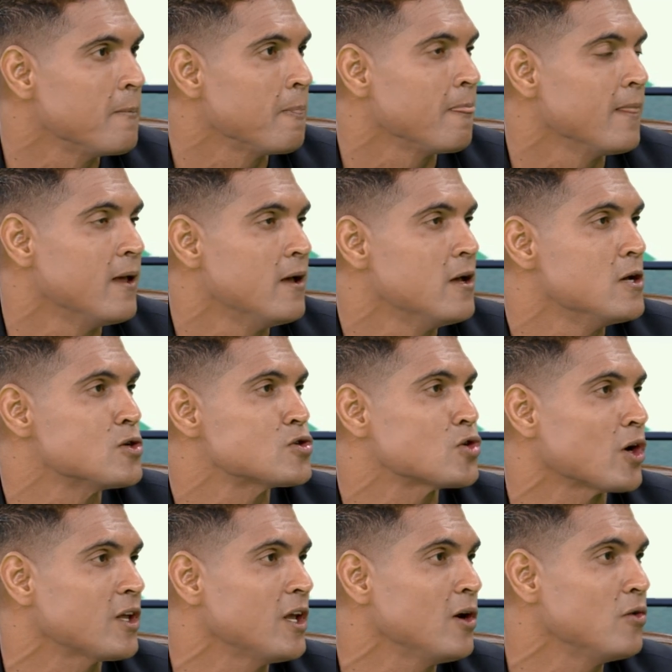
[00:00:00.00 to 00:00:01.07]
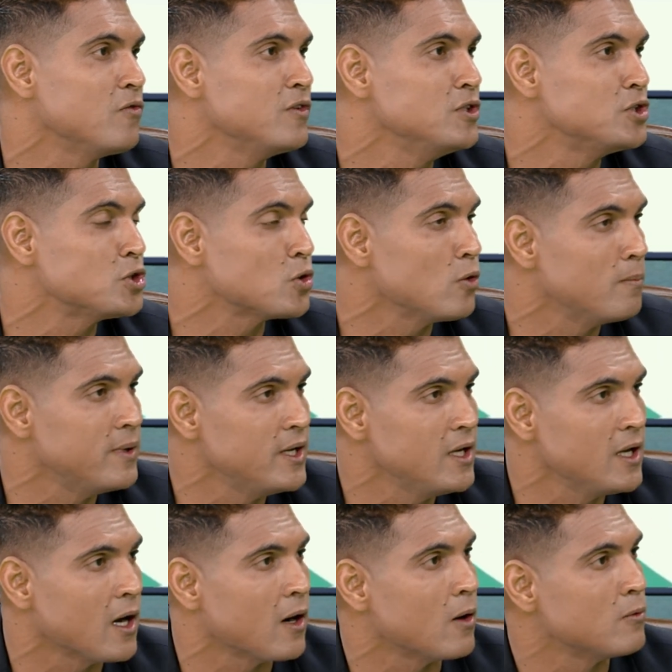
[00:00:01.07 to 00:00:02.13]
Sim. Só que eu vim
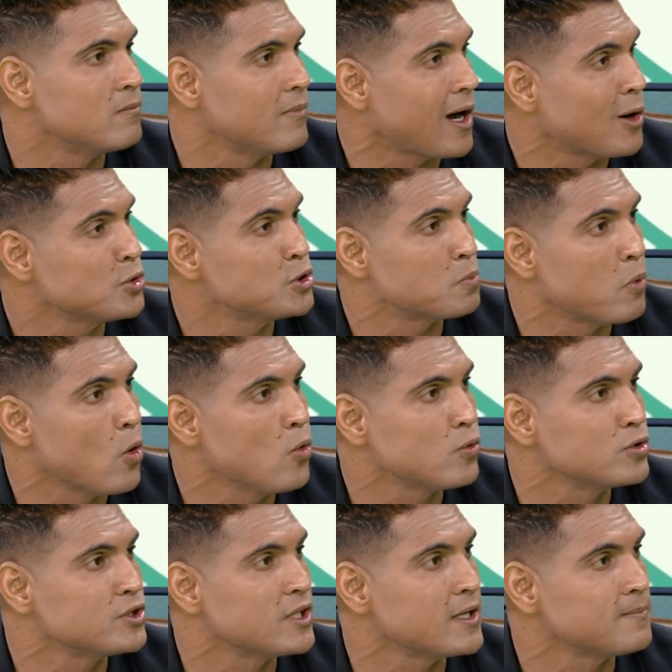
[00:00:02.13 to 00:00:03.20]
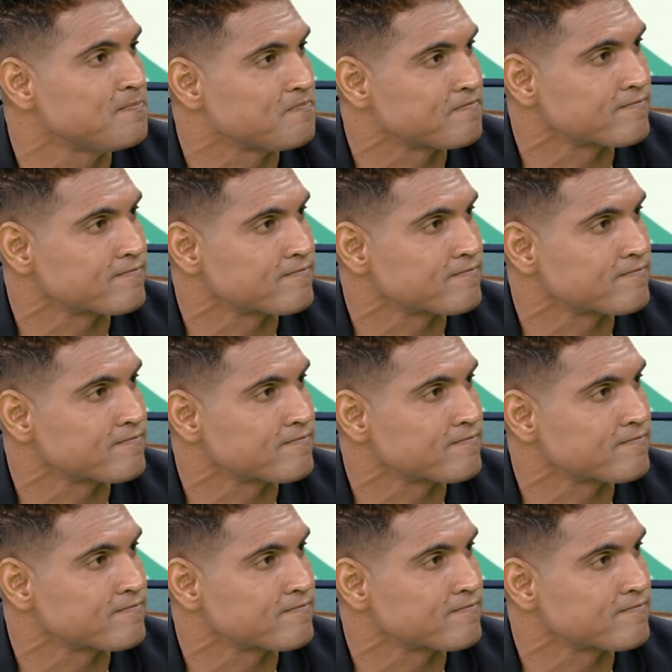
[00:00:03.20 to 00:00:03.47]
descobrir ao, aos poucos, né?